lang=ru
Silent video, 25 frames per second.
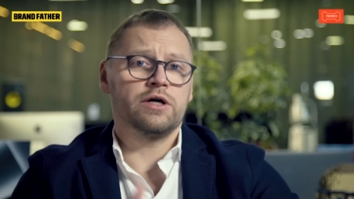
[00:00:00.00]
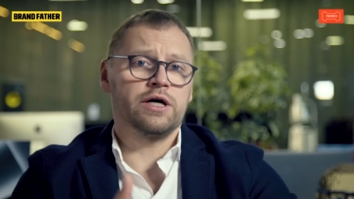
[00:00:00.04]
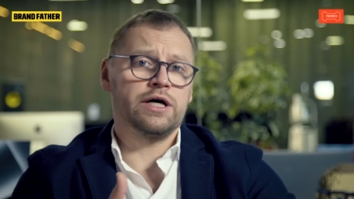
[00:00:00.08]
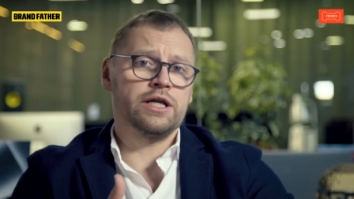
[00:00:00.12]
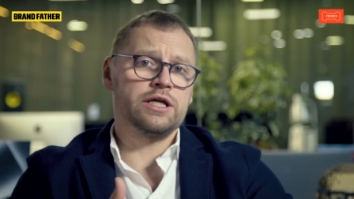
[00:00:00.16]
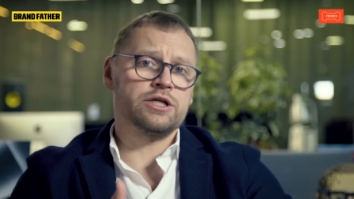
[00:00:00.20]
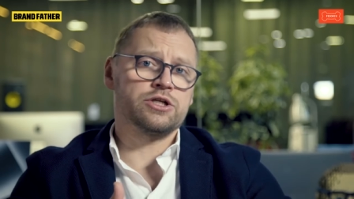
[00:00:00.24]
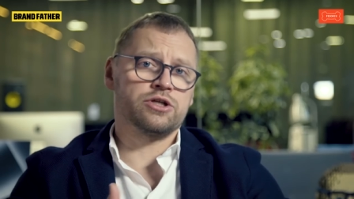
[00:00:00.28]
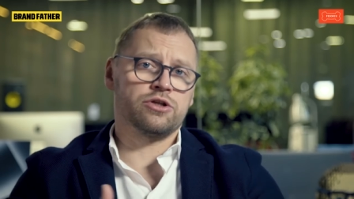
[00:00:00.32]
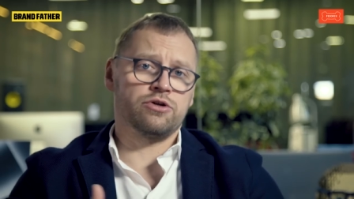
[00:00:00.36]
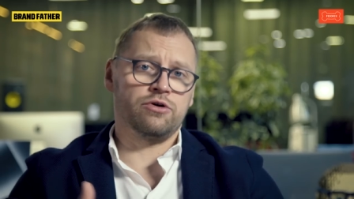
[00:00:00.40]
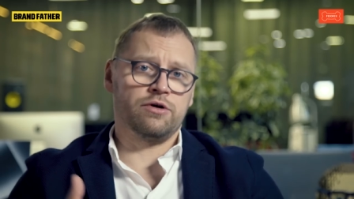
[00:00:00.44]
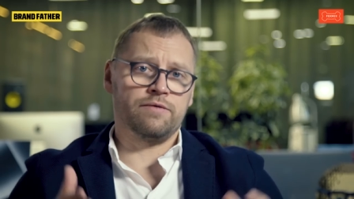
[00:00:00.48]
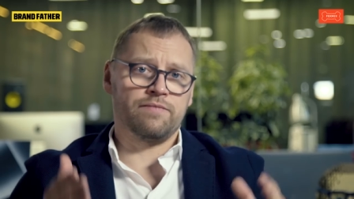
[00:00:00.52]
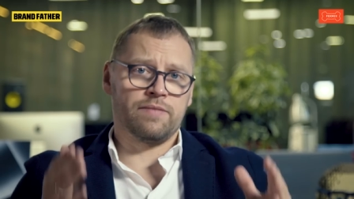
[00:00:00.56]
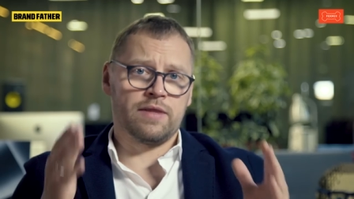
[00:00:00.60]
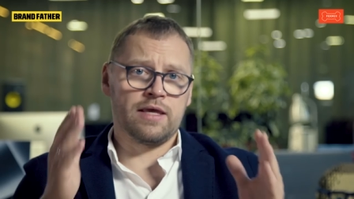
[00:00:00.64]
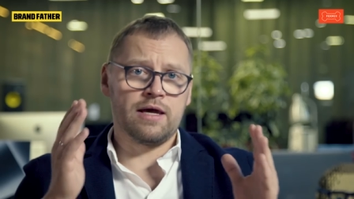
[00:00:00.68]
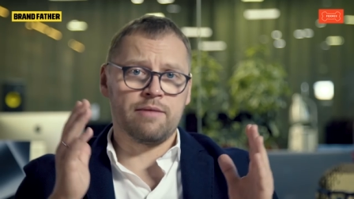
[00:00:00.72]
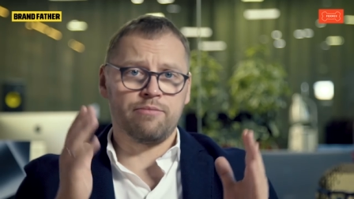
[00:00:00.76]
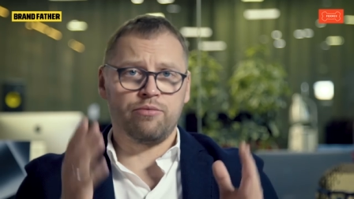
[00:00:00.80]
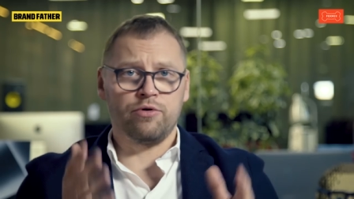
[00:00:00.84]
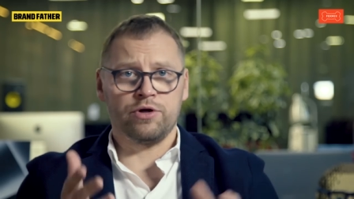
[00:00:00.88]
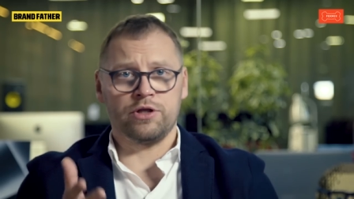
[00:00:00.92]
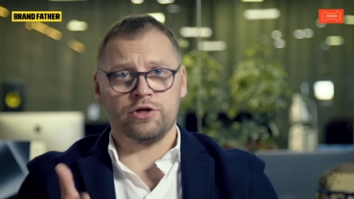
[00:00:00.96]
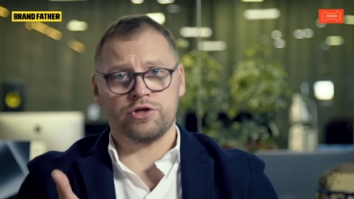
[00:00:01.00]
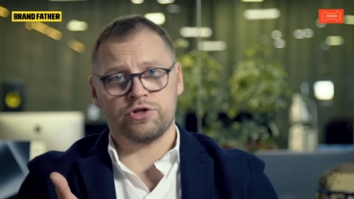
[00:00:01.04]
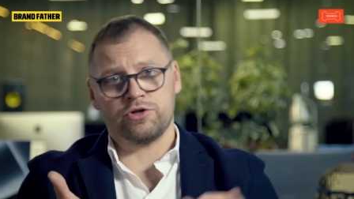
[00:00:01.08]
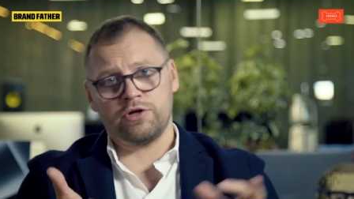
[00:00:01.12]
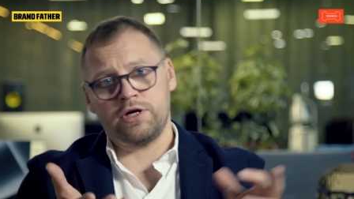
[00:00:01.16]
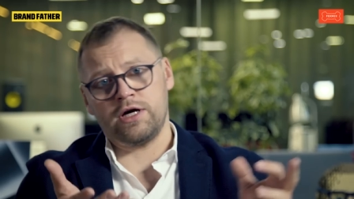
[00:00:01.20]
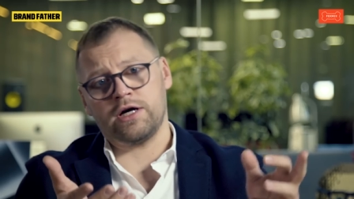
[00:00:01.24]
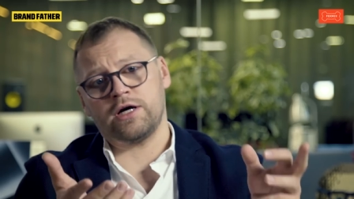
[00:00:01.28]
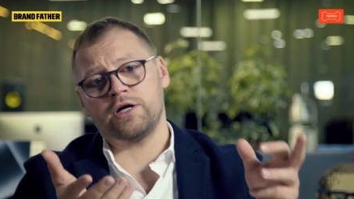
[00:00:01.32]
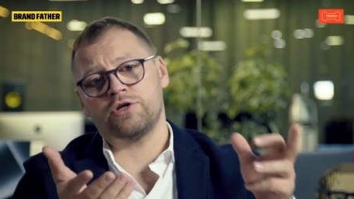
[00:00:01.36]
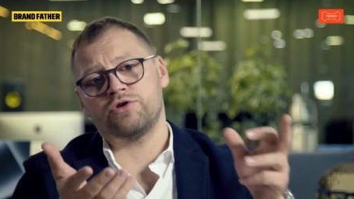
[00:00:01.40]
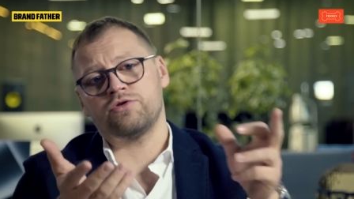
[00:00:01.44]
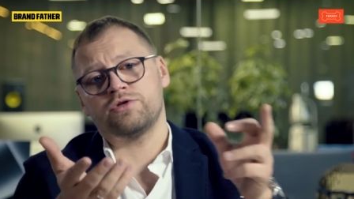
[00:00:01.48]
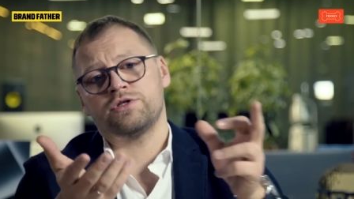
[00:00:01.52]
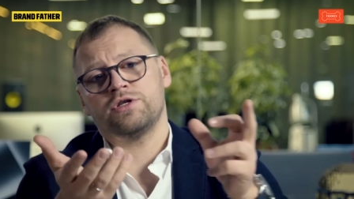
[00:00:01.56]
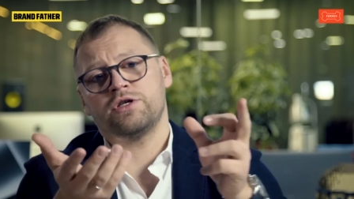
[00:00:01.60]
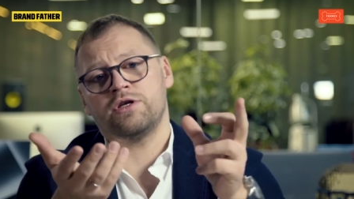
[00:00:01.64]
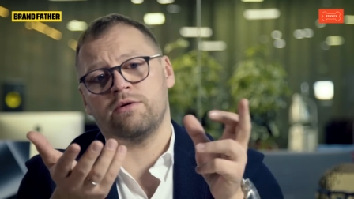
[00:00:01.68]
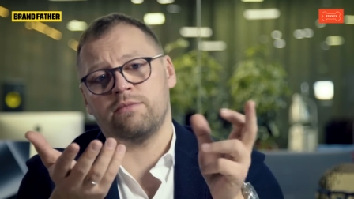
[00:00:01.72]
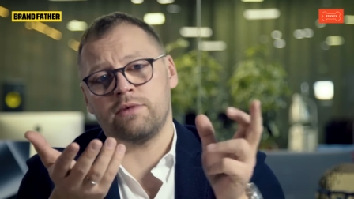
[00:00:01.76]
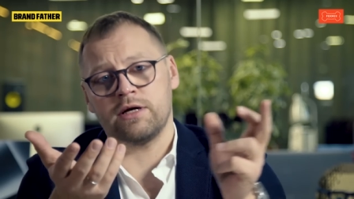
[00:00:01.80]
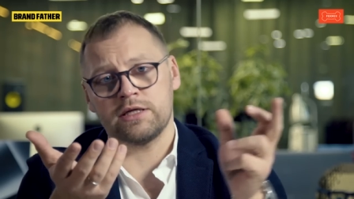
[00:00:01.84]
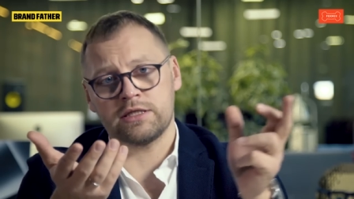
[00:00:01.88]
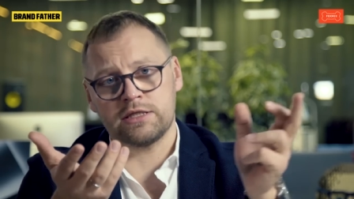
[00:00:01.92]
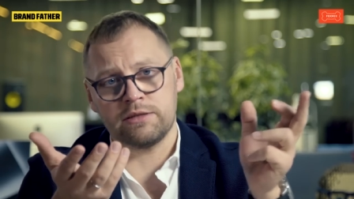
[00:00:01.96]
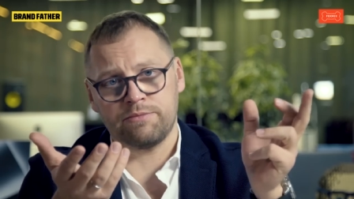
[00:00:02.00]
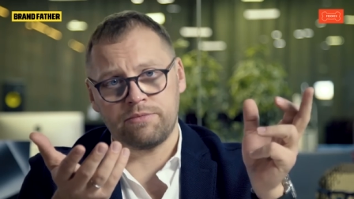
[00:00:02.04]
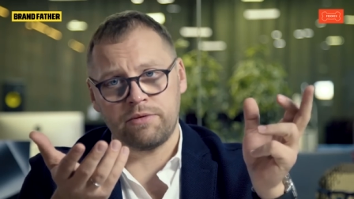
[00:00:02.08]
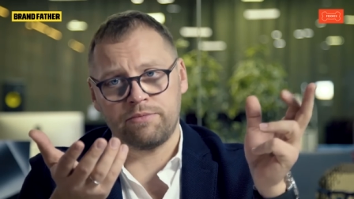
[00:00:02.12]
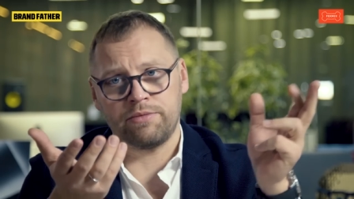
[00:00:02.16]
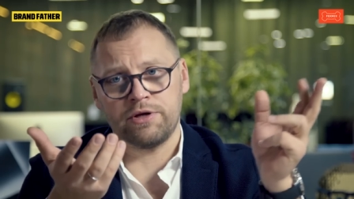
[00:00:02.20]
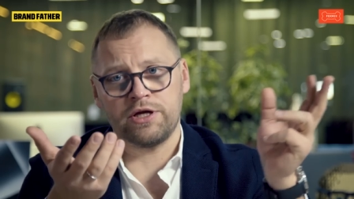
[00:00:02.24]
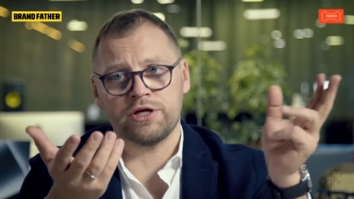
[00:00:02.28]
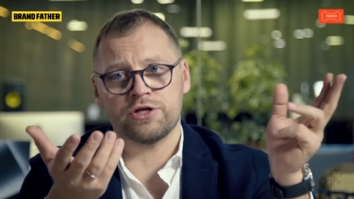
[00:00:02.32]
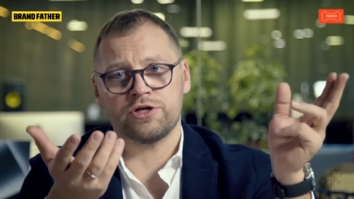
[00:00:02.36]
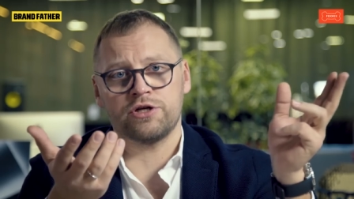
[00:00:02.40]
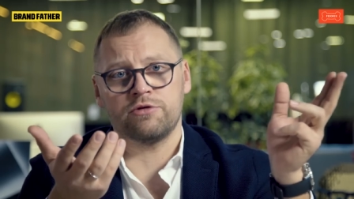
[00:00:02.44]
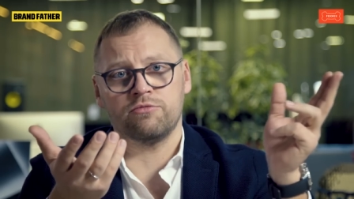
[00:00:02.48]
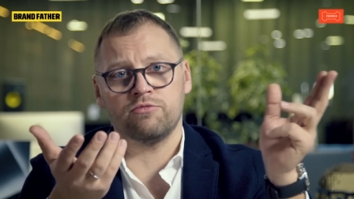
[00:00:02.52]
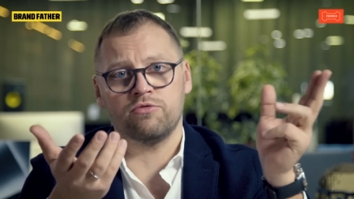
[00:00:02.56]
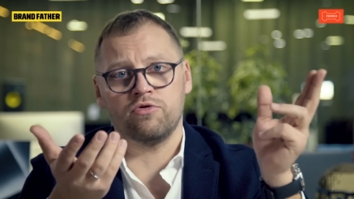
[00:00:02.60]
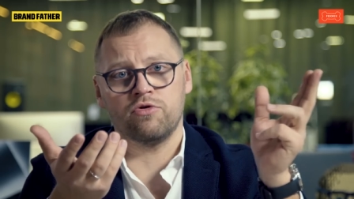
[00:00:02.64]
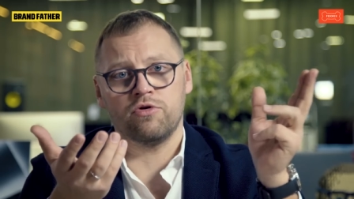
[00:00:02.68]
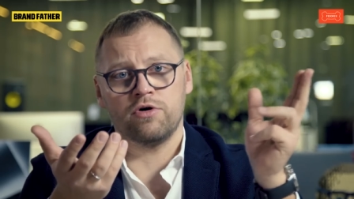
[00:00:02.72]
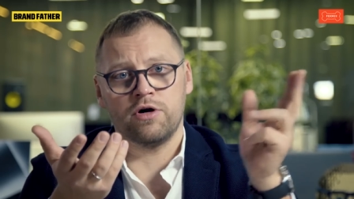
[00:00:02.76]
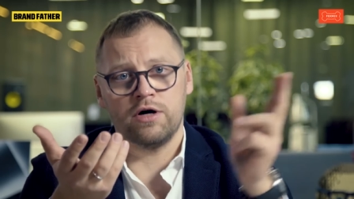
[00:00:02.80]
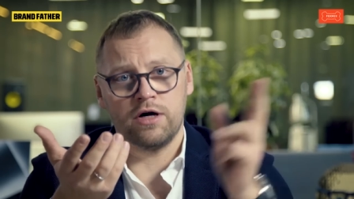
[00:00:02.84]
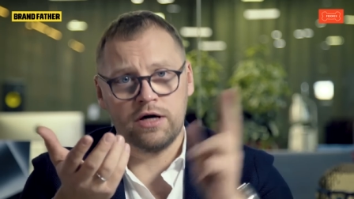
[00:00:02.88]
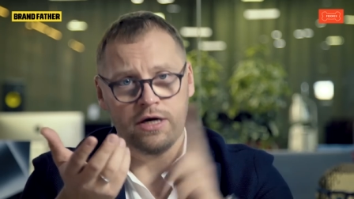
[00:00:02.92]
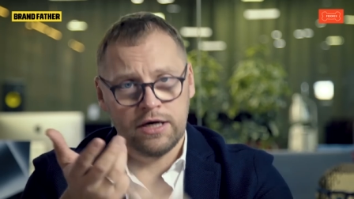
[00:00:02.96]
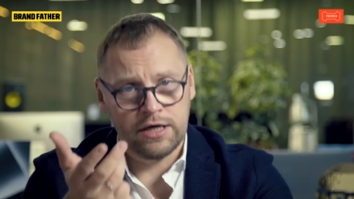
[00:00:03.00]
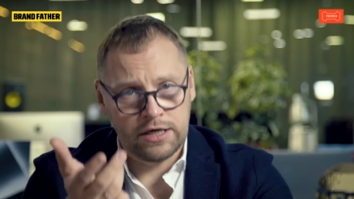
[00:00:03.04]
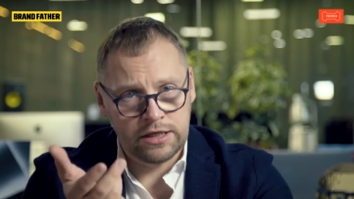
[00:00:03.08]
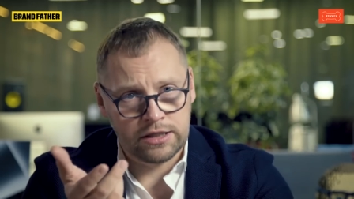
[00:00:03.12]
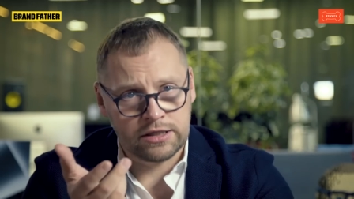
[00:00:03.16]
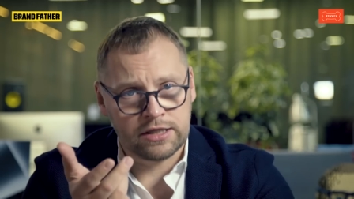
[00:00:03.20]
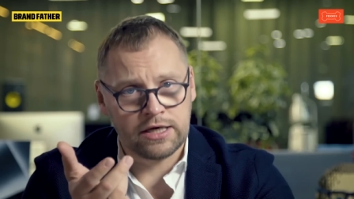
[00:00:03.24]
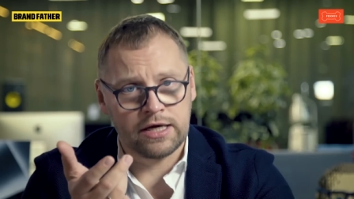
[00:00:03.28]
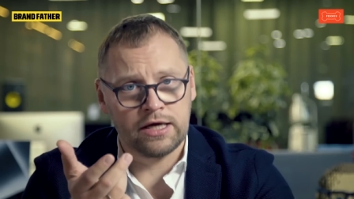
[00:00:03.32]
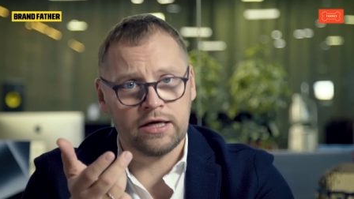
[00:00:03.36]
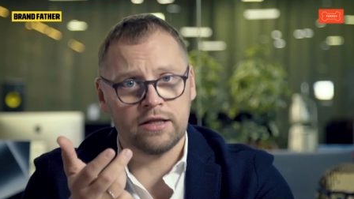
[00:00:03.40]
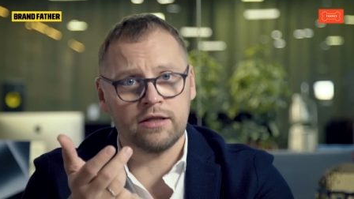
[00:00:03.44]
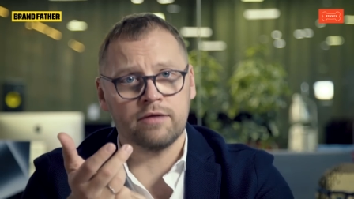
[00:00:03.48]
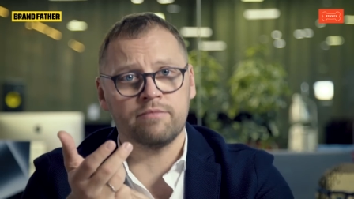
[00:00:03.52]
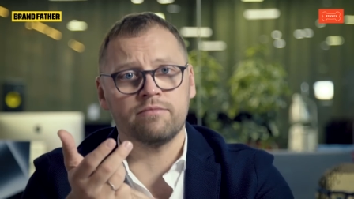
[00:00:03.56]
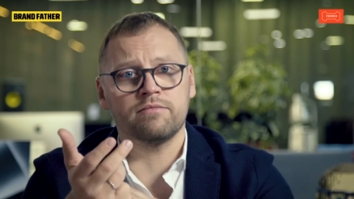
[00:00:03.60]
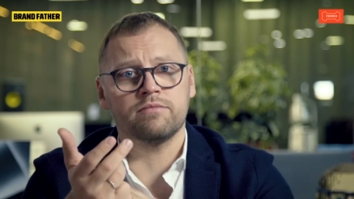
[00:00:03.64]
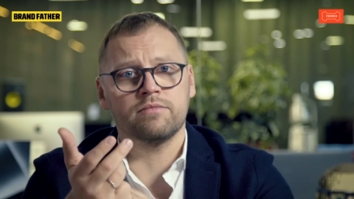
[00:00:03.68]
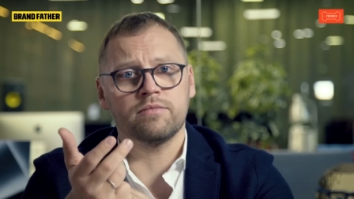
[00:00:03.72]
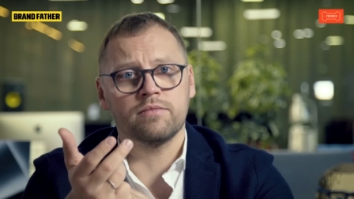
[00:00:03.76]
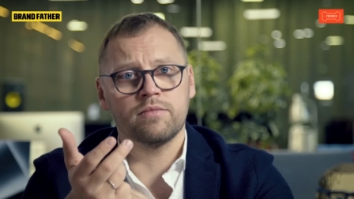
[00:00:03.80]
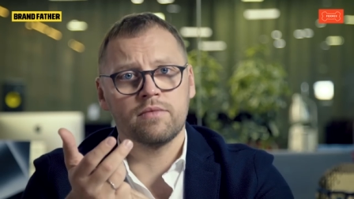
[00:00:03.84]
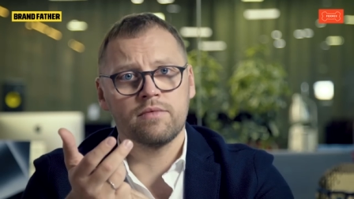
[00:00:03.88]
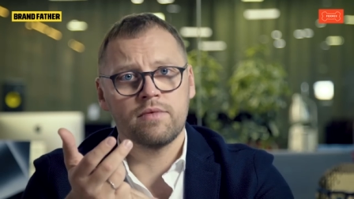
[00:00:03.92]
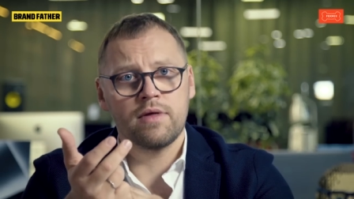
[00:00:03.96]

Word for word: говорит, что я понял, что я хочу заниматься по-прежнему ритейлом,